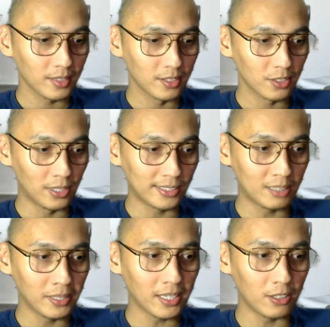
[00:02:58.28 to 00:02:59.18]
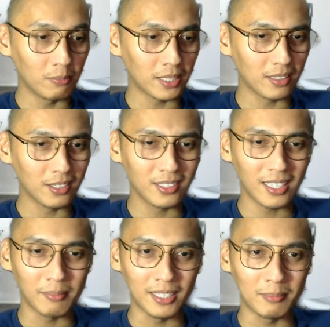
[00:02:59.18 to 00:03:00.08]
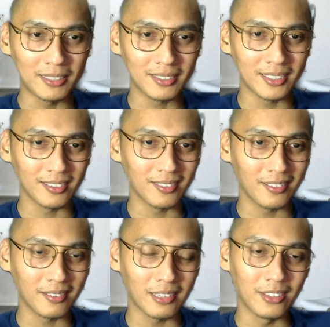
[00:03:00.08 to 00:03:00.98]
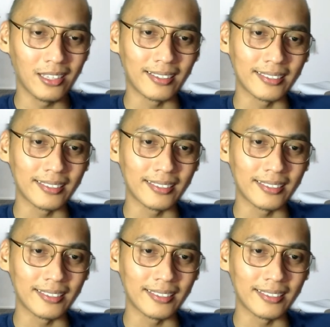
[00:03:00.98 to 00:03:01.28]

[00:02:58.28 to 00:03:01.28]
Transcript: So nagsambit ako but yun nga may may nasa